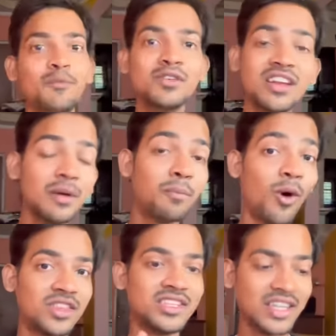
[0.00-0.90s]
मुझे ना
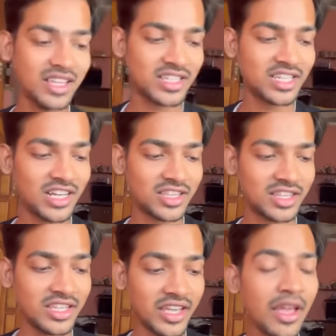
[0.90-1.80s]
बहुत ही ज्यादा अच्छी
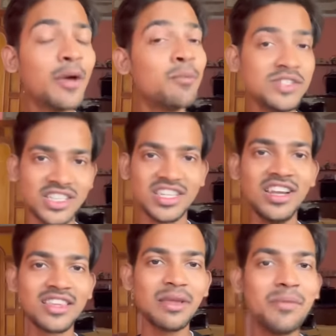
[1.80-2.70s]
लगती है मुझे अच्छा
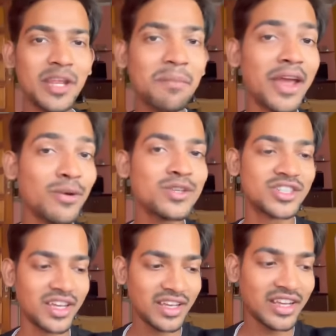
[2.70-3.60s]
लगता है मेरी बहन कुछ
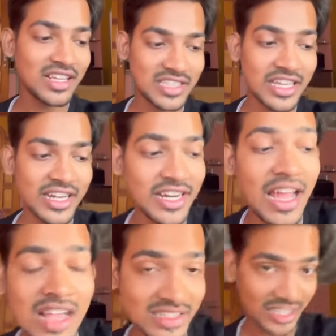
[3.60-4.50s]
नया नया सीख रही है
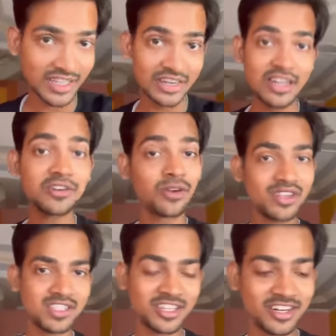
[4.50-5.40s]
डांस सीख रही है
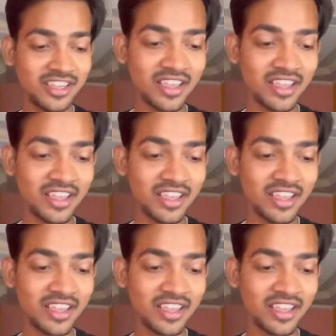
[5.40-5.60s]
ड्राइंग सीख रही